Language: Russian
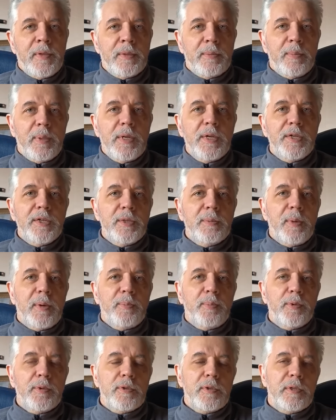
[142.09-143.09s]
ближним
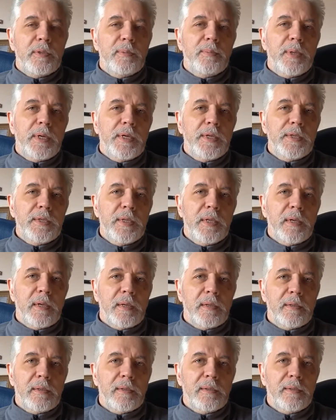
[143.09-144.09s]
апостолом Христа,